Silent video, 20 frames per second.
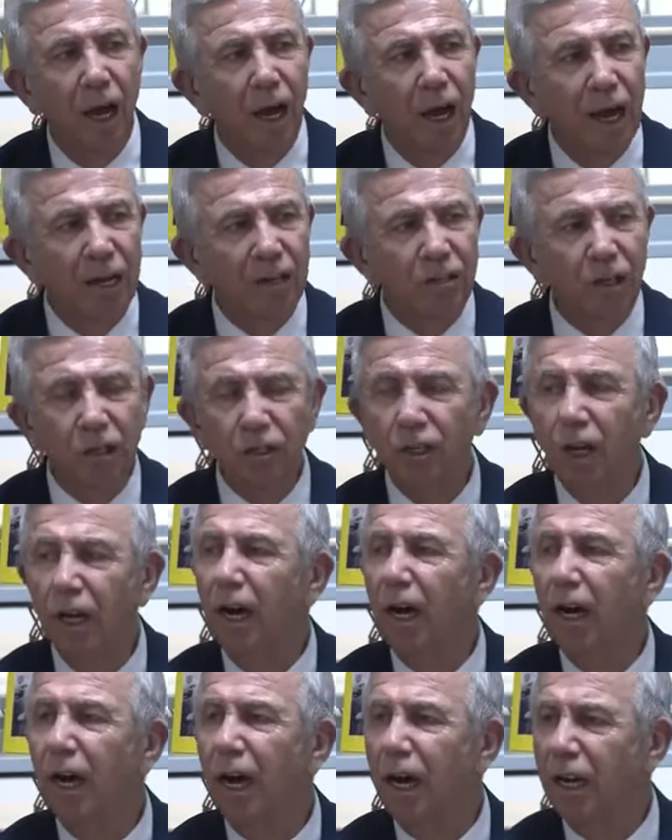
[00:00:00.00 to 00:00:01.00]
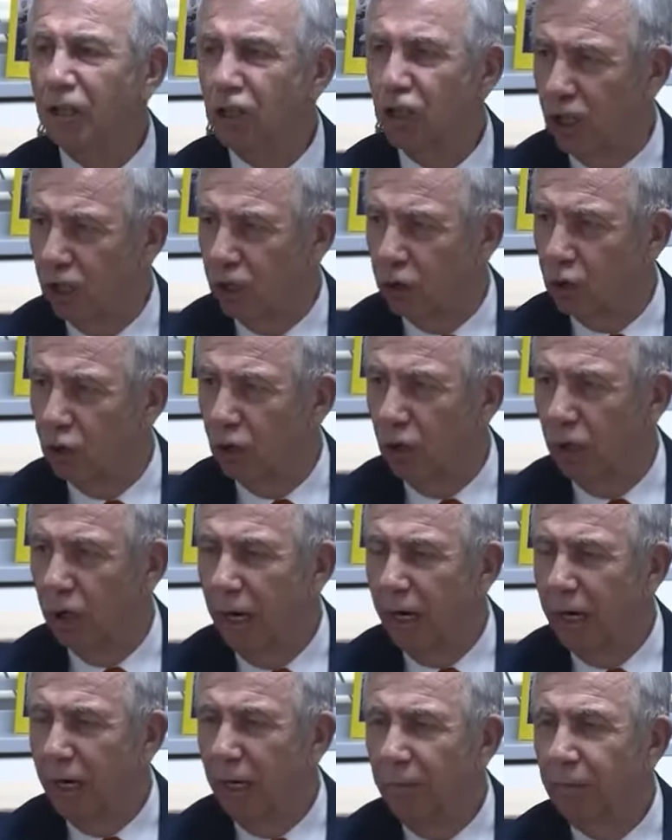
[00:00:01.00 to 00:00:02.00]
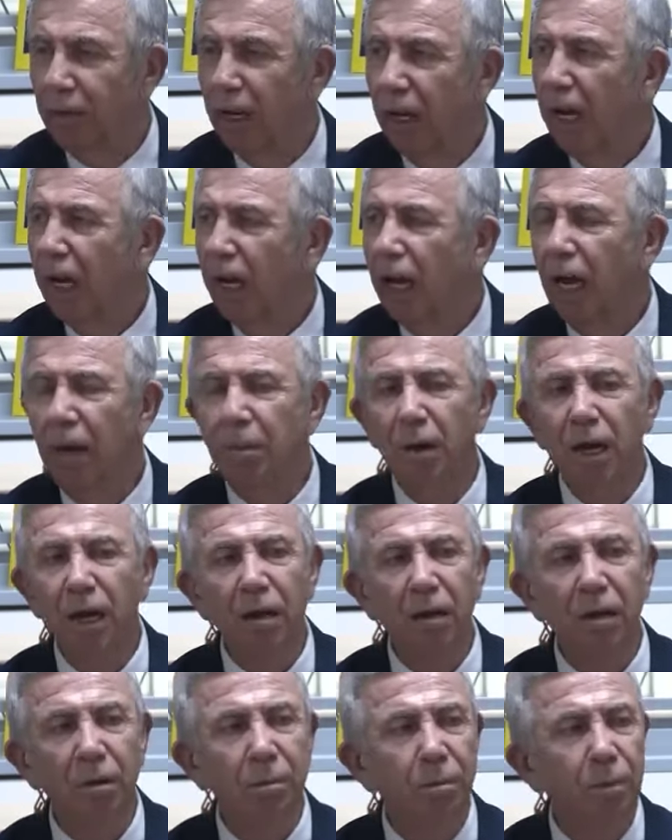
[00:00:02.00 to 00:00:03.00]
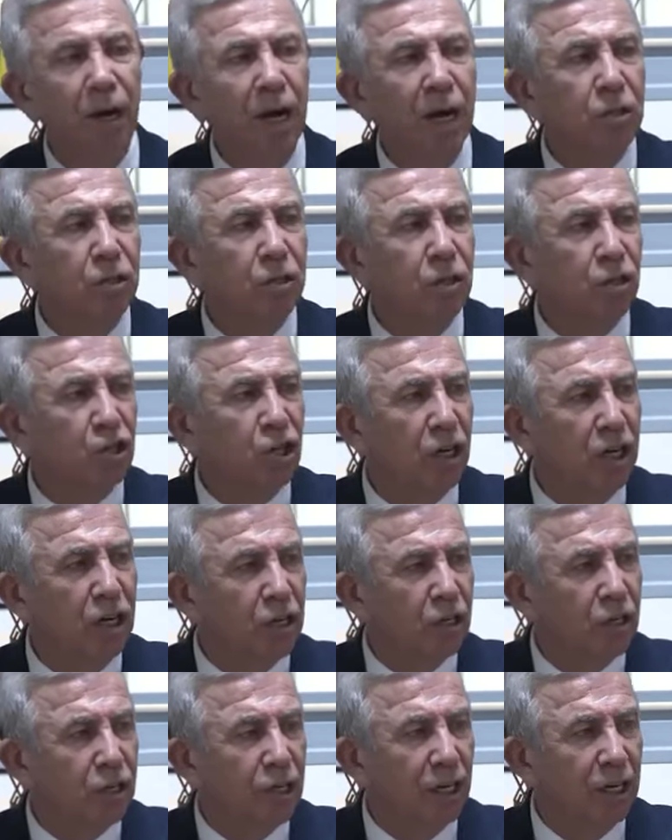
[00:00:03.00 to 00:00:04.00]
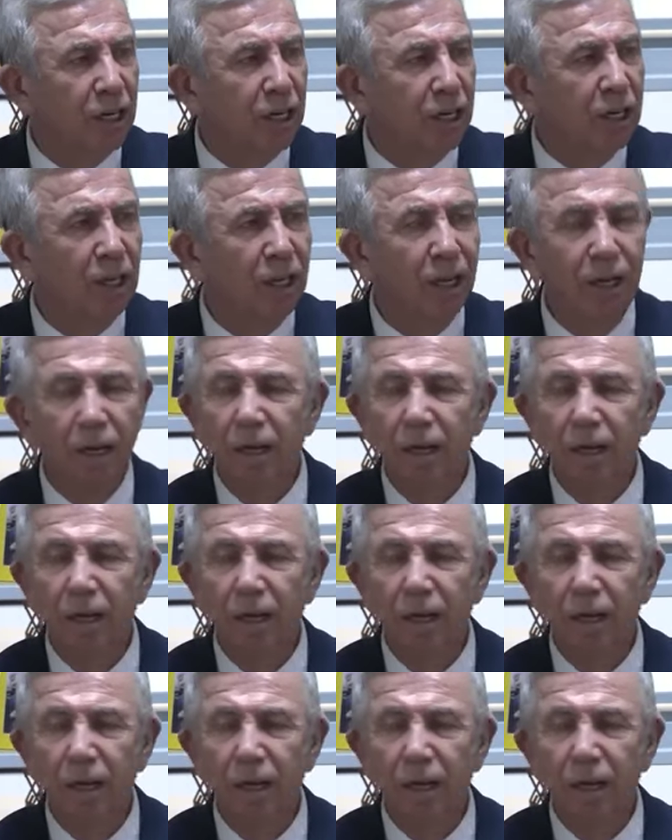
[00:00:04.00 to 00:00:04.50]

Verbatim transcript: Adeta aç yaşıyorlar ama bazı şahısların